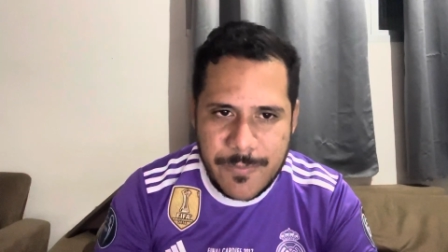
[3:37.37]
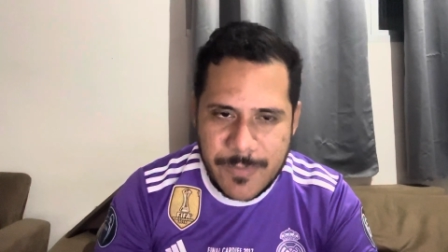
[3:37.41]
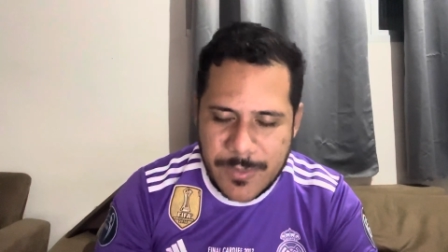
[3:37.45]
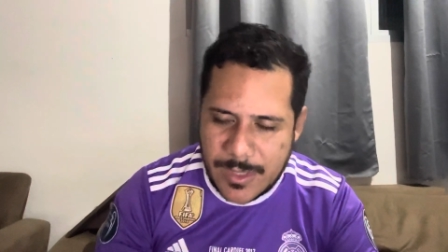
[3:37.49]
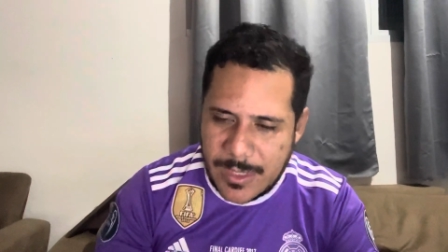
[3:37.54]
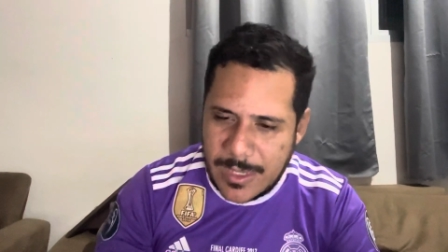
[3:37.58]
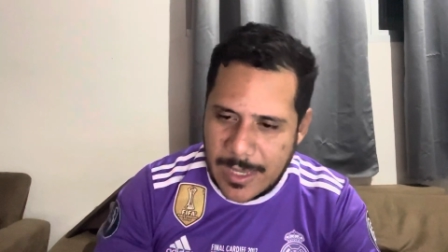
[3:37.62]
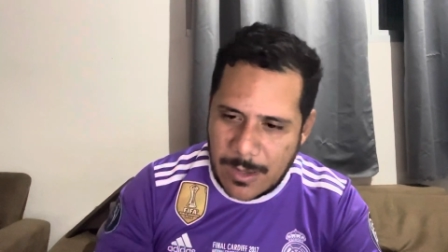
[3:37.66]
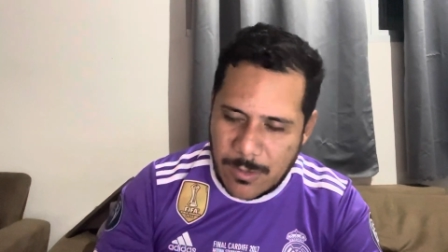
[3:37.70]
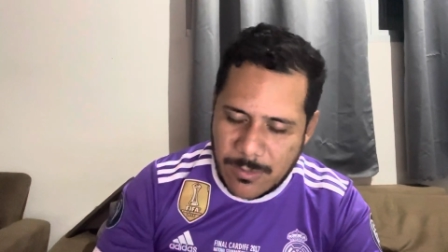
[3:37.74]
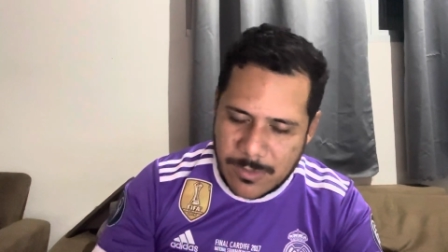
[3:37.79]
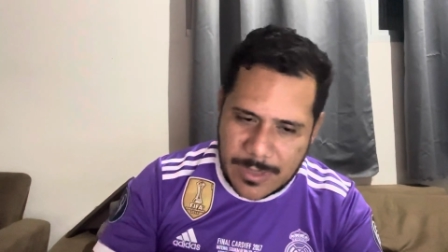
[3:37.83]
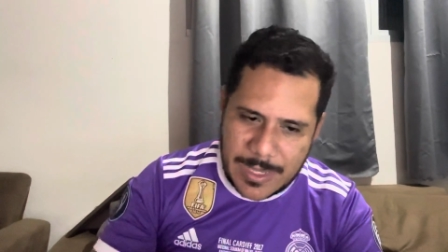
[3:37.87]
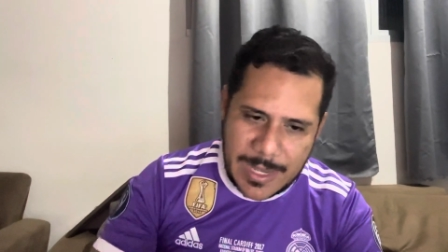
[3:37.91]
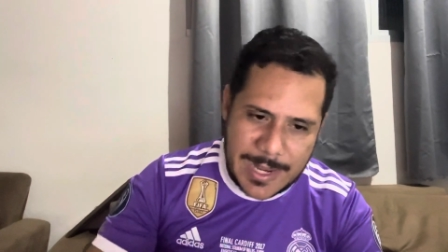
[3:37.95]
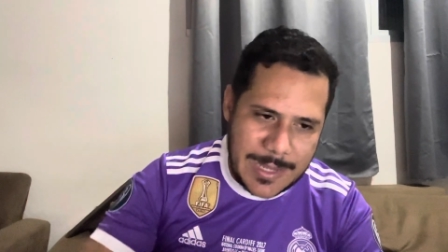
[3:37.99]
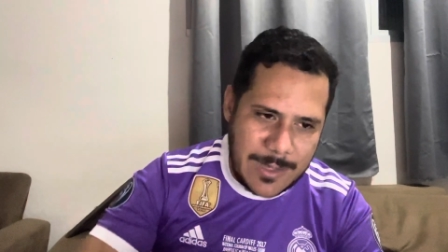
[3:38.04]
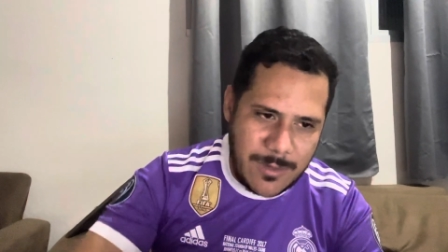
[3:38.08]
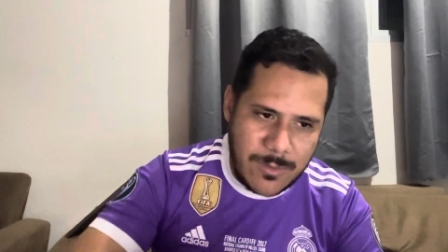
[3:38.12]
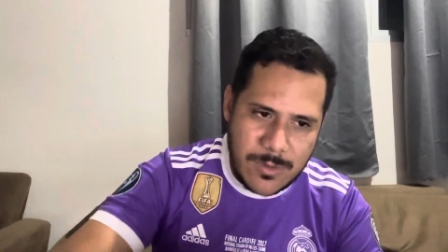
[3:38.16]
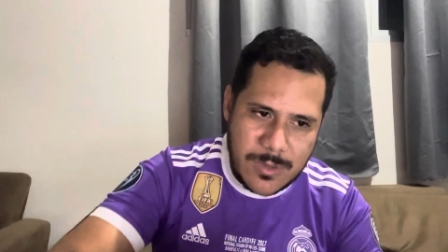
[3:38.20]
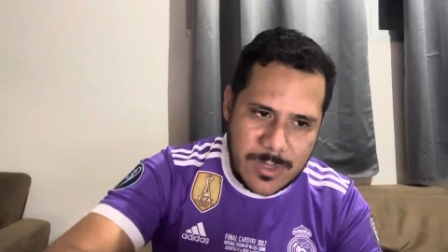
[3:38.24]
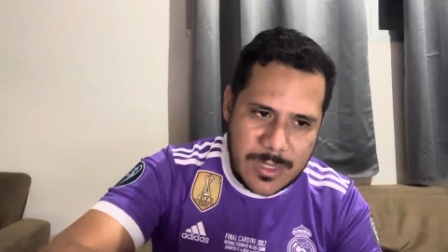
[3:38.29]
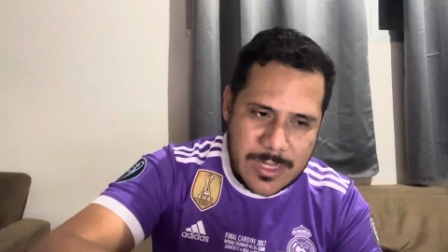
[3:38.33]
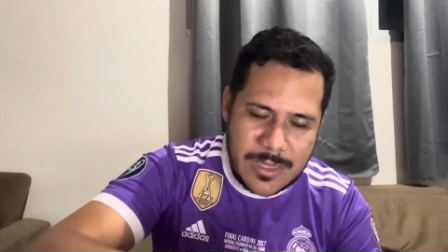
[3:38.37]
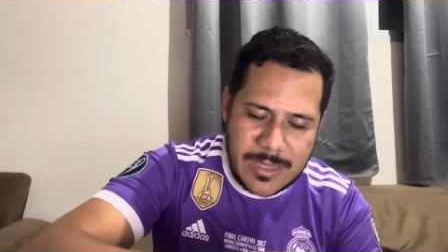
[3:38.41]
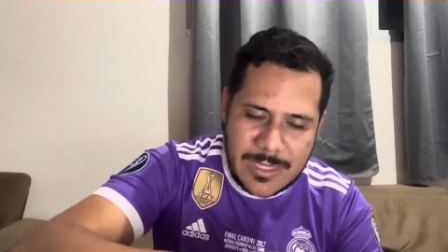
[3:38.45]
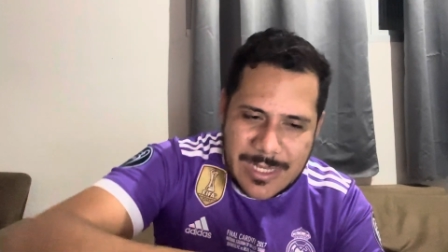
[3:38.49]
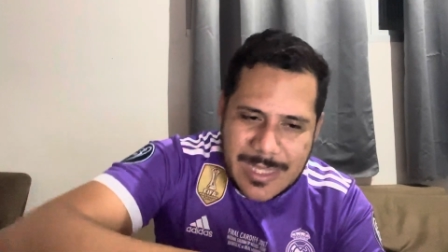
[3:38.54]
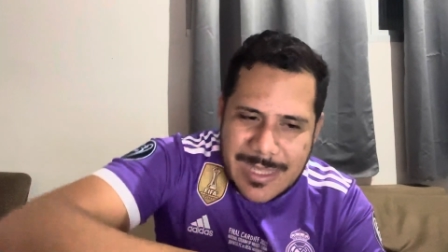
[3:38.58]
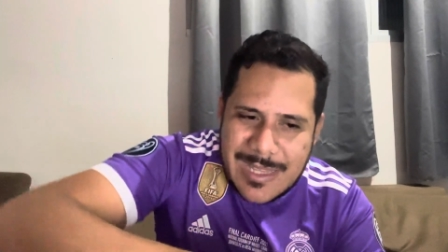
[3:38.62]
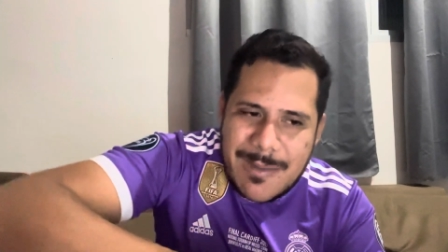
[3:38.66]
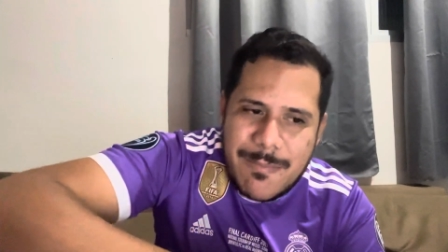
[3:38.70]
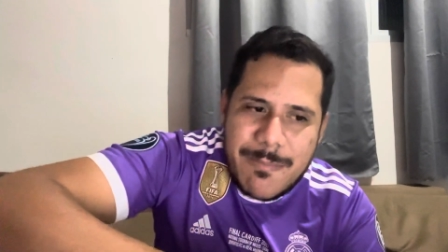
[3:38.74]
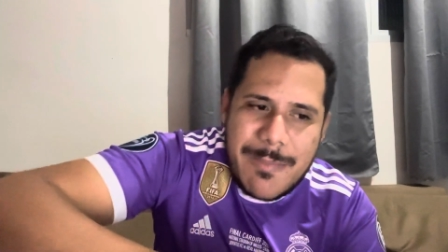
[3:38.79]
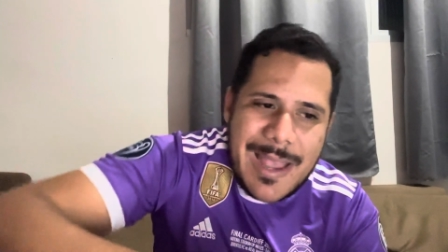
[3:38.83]
que é um técnico que
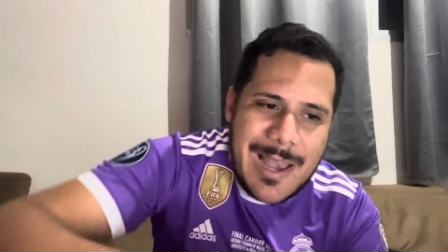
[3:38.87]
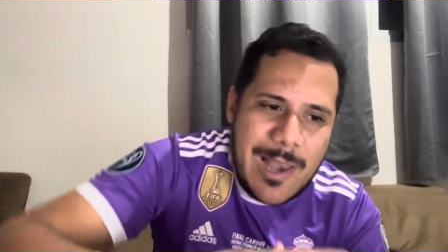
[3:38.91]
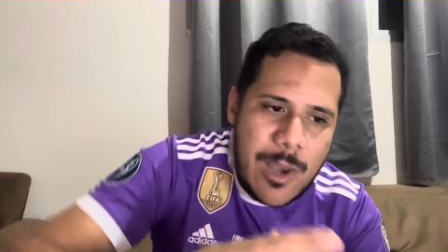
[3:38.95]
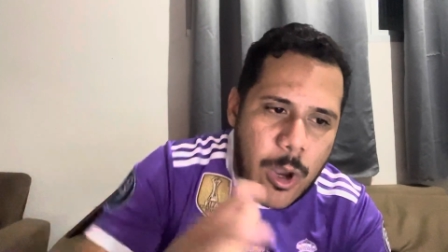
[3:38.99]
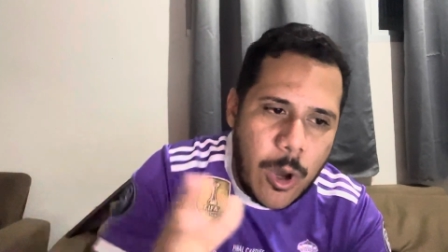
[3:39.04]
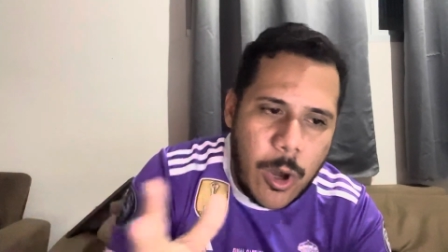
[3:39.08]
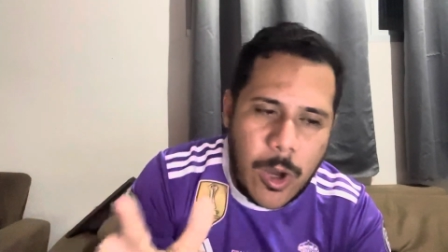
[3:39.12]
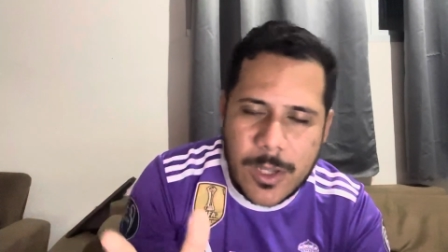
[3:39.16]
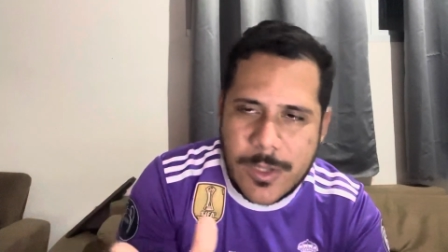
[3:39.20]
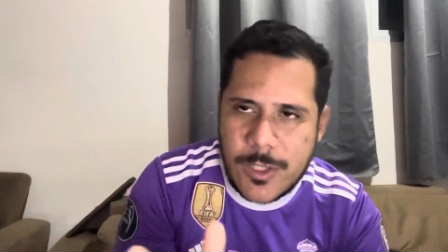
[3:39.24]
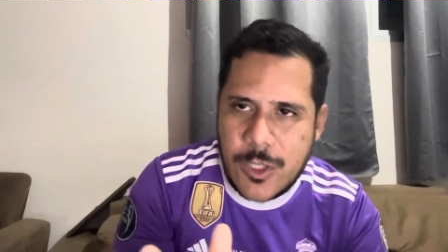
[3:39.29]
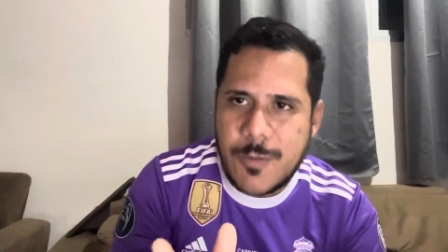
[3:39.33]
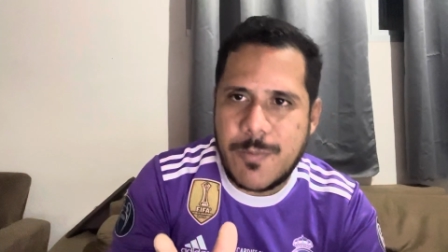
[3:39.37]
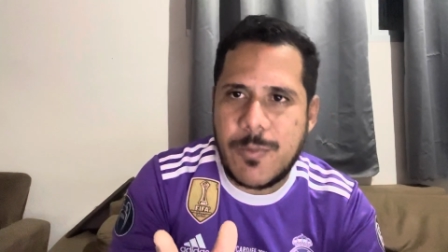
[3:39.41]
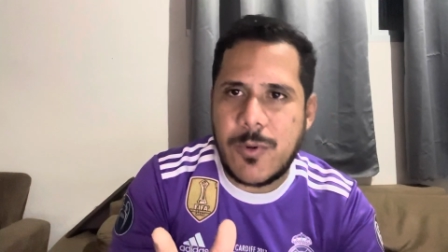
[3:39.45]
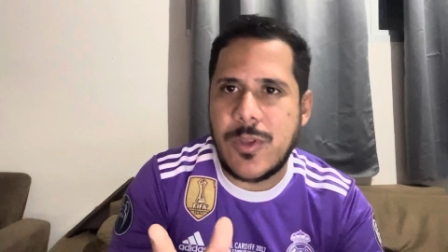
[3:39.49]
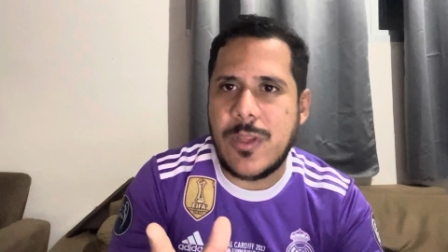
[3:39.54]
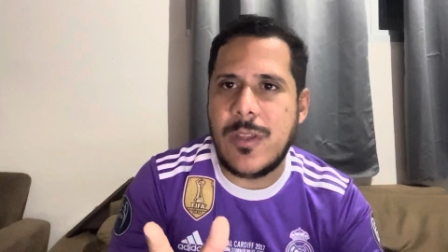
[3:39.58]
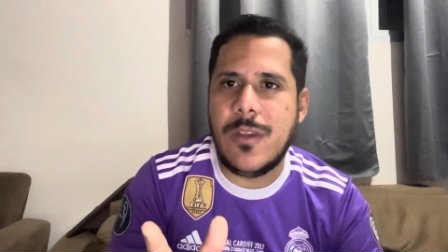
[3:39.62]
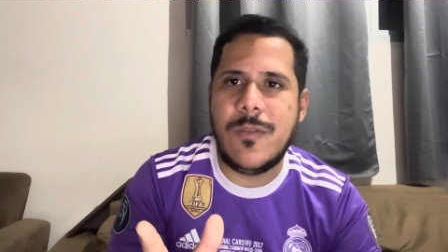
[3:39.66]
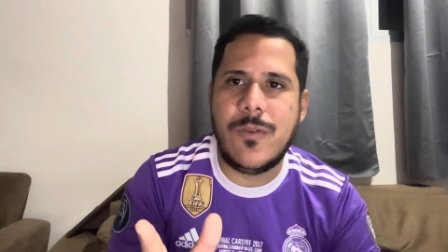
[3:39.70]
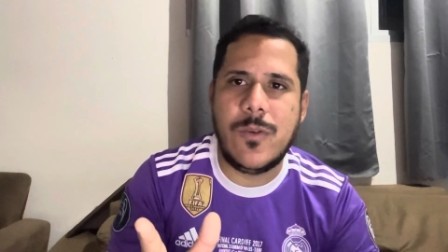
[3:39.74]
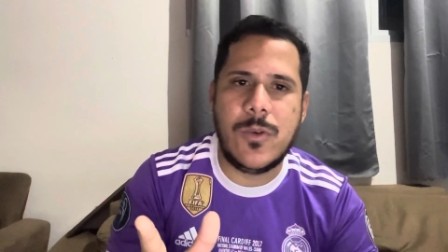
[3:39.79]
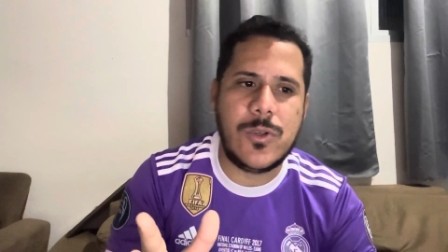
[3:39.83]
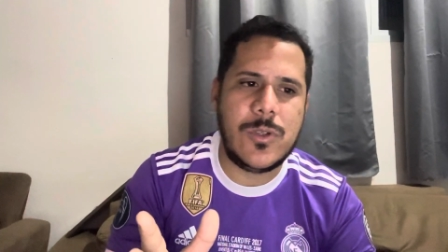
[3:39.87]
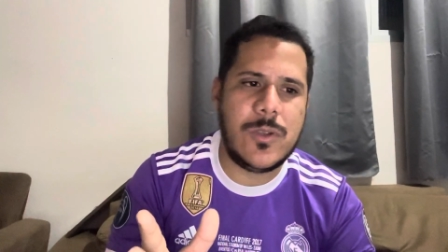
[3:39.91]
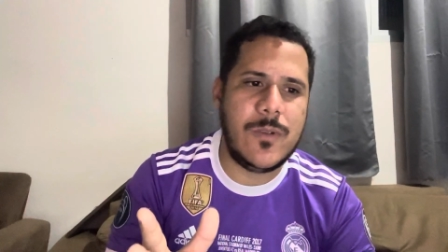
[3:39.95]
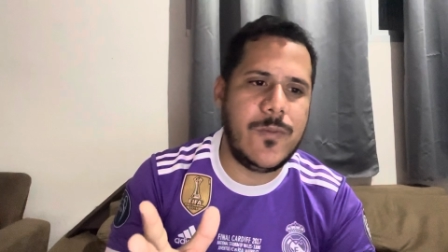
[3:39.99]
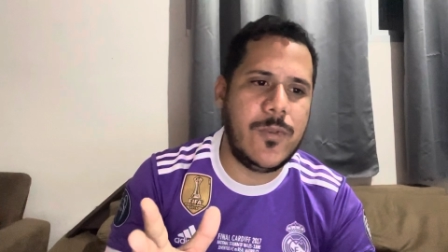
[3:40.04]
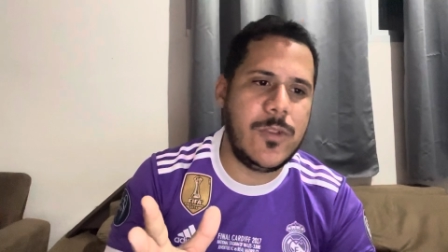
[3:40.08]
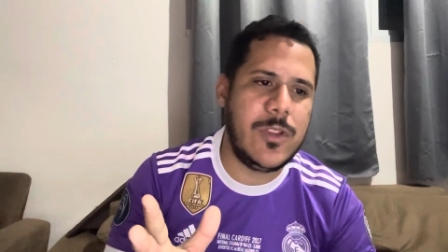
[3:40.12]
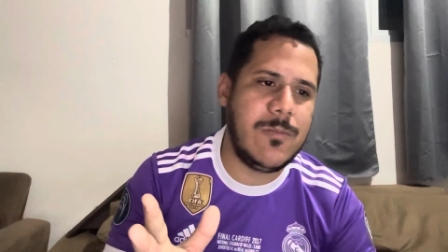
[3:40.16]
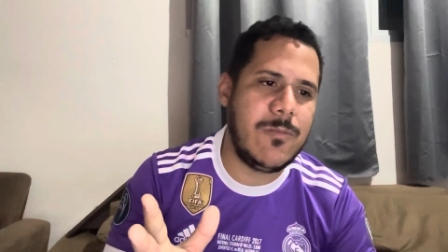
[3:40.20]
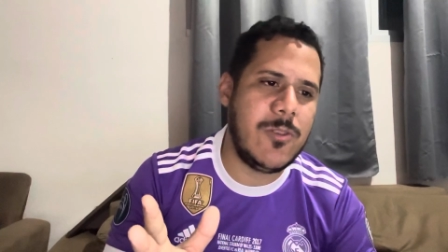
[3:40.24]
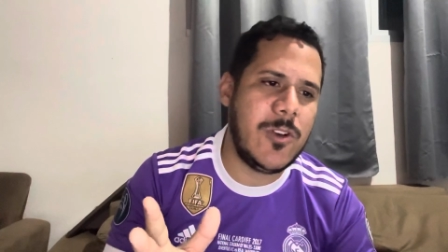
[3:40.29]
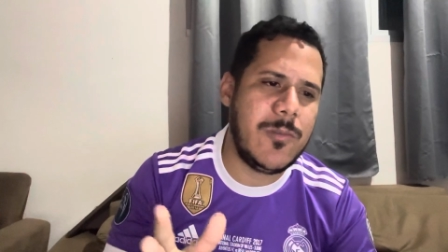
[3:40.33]
tinha de melhor disponível hoje no
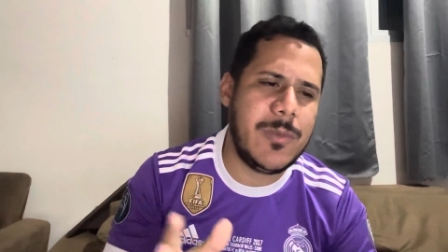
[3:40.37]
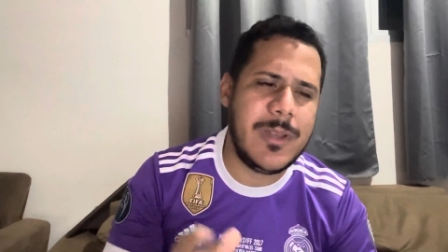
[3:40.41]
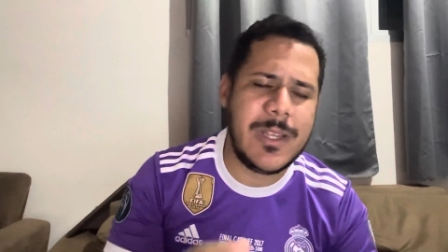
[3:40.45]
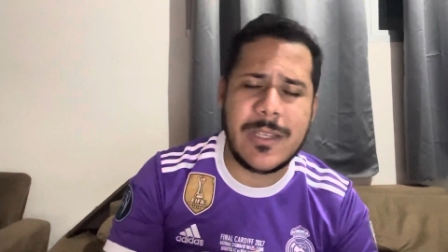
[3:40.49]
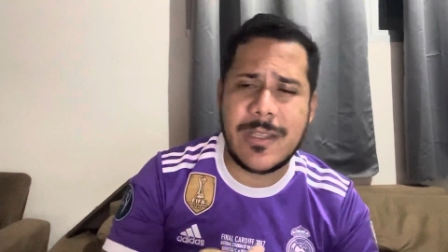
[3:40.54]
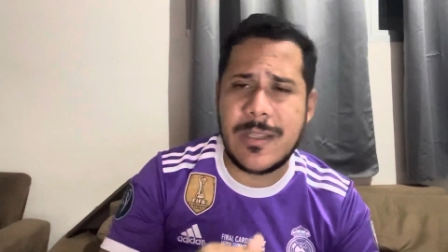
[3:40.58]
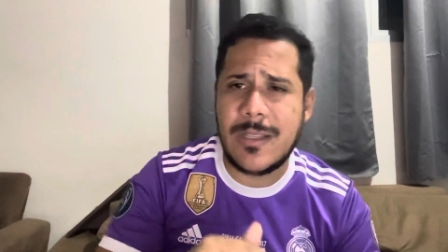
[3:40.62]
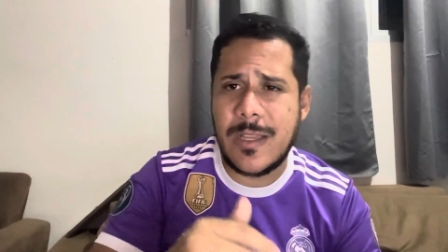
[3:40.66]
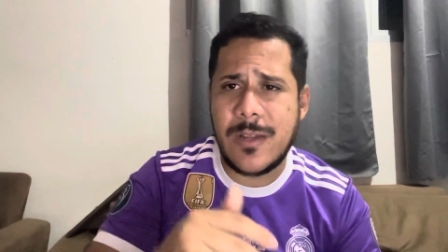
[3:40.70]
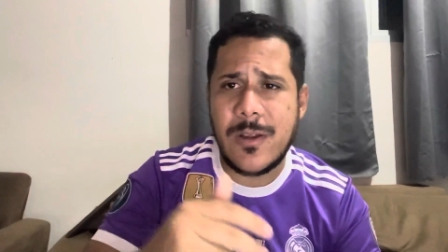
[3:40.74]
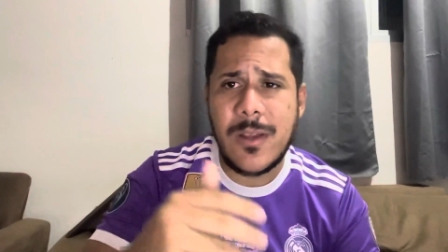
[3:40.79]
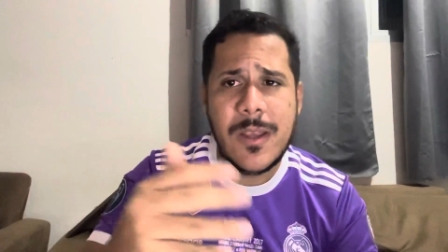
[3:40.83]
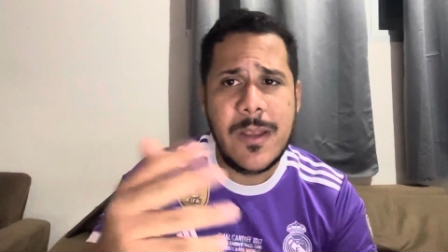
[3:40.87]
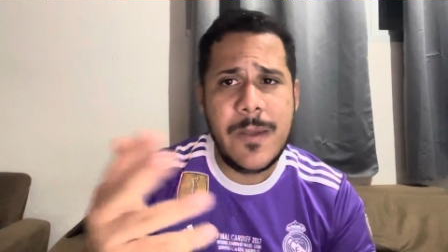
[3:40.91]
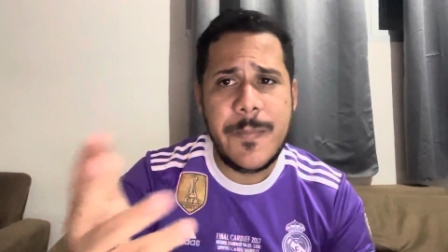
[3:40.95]
futebol brasileiro,